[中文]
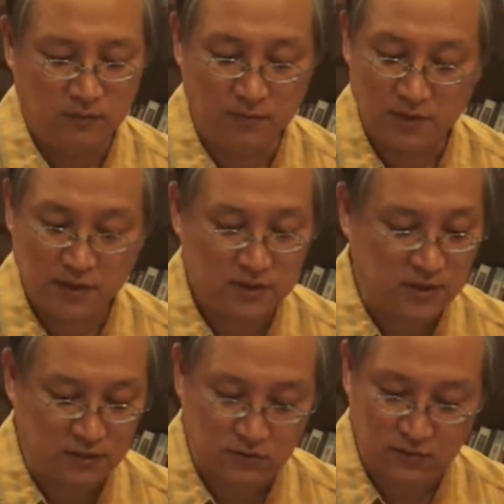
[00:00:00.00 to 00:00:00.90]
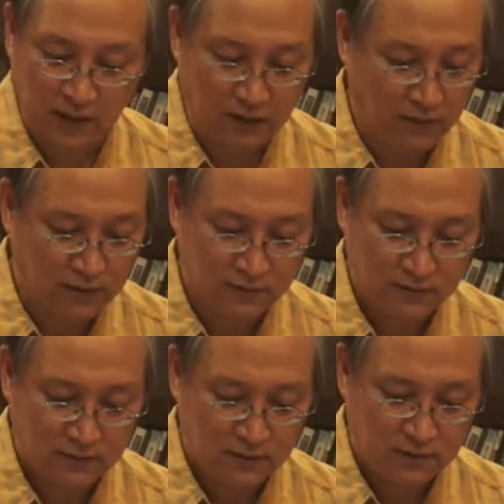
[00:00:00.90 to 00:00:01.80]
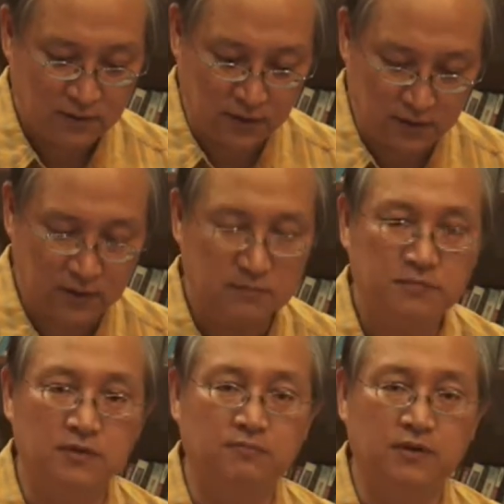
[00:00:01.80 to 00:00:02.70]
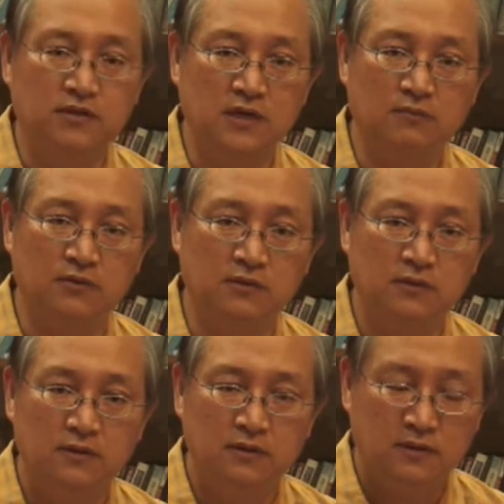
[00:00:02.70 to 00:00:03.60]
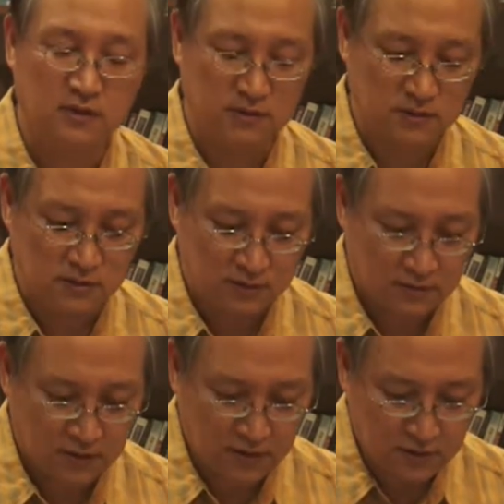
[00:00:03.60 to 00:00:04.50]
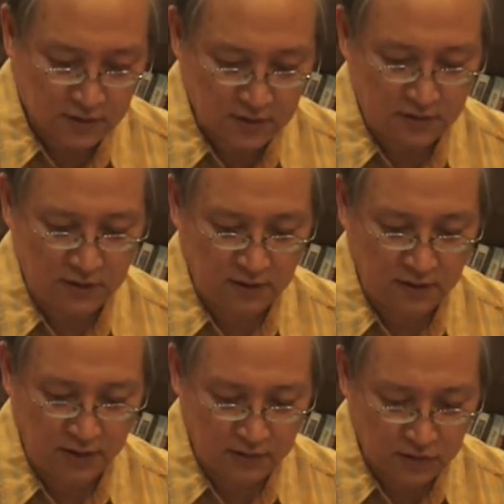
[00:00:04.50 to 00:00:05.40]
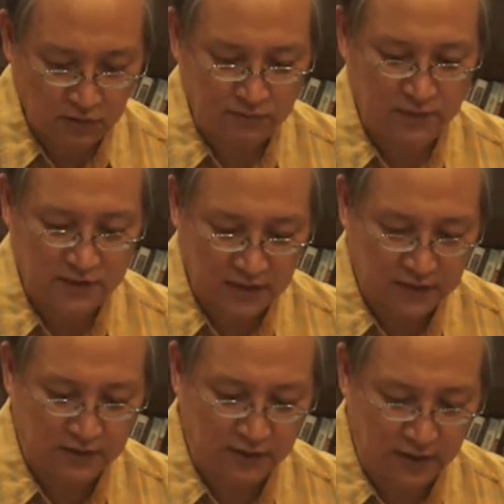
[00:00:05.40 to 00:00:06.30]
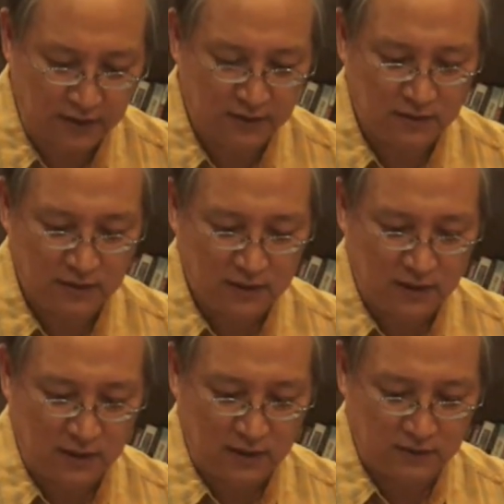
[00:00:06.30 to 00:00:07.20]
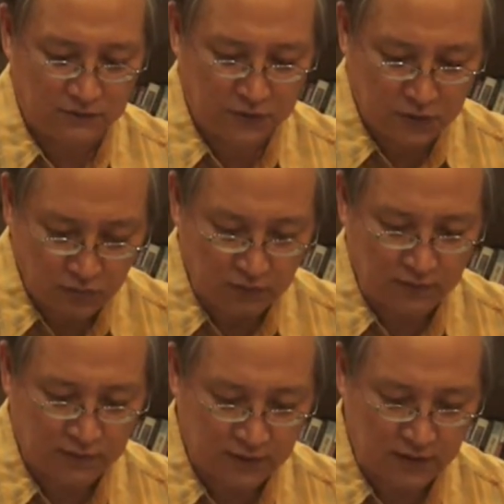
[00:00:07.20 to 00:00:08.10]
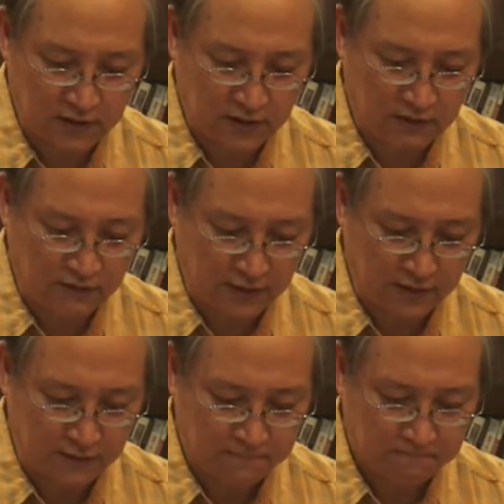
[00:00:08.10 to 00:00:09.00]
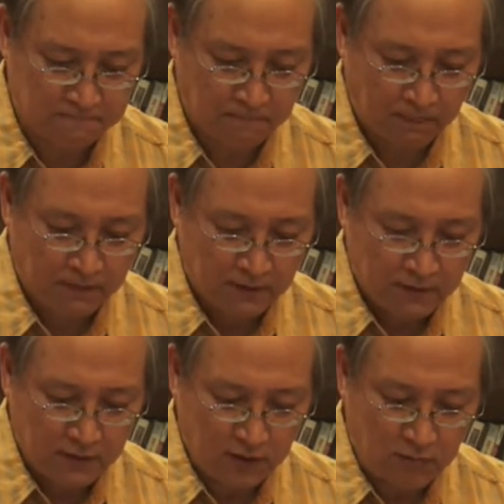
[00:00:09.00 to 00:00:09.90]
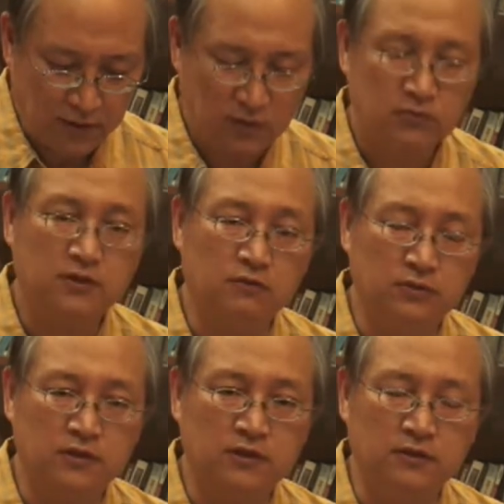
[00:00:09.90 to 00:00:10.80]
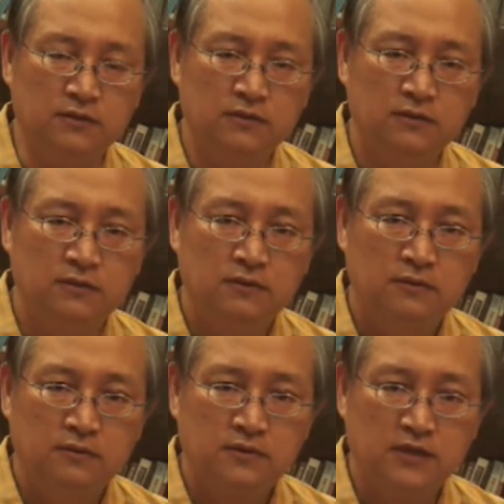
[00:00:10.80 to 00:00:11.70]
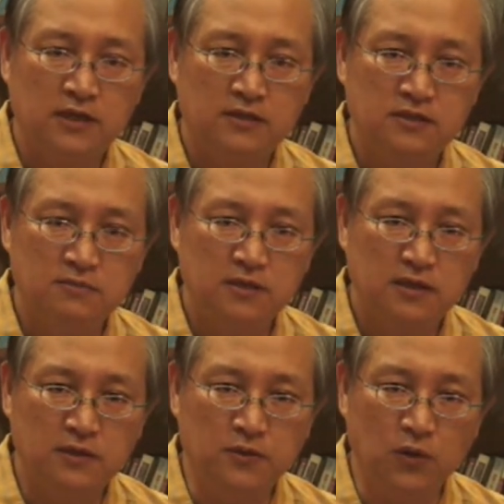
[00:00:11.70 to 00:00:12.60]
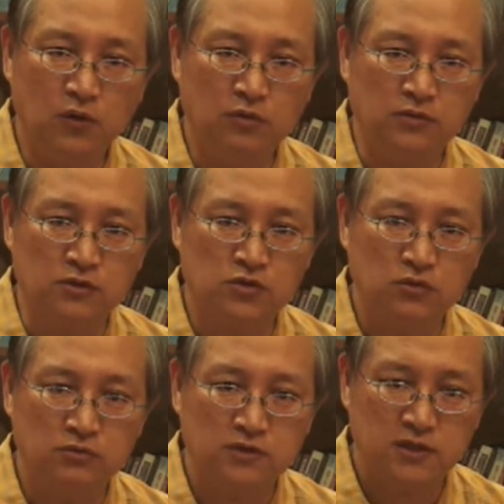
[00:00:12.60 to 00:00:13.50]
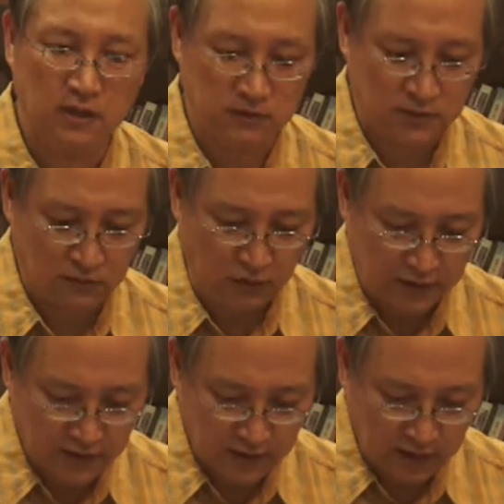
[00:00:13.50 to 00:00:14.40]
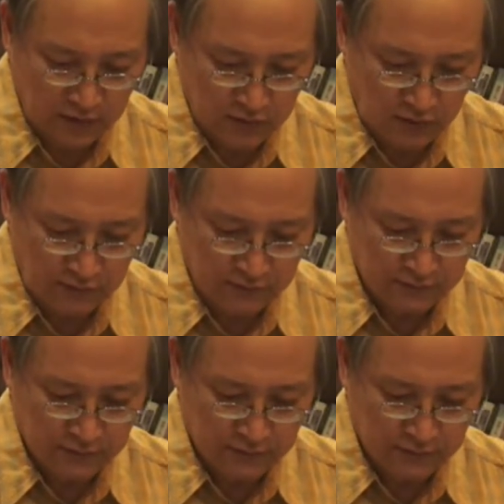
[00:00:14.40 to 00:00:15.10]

我们可以讲说，台湾可能比别家摩更更是严重被上帝来啊愤怒的一个地方了。那我们要问一个问题：在这么一个浓厚的宗教的环境当中，